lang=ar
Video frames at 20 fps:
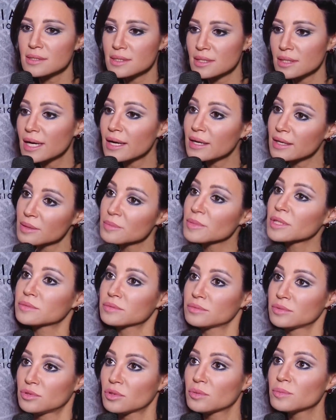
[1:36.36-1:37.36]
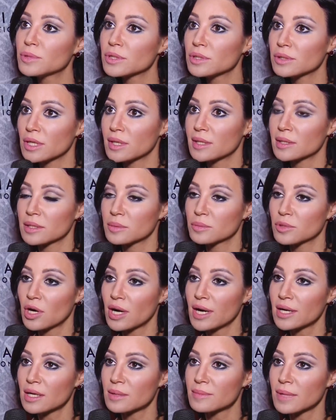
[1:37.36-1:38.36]
دي جريمة يعني
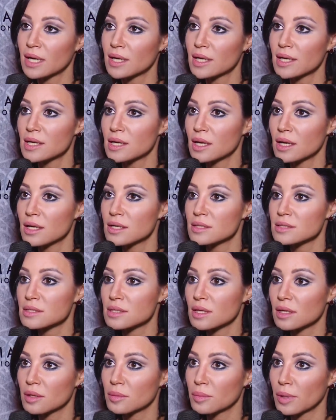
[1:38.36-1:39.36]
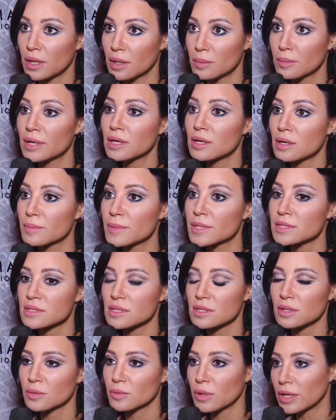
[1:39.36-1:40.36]
بيحاكم عليها الناس بره
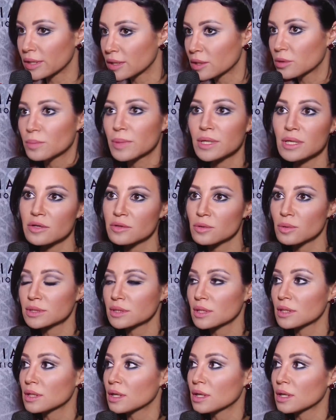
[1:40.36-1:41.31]
مصر يعني وبره الوطن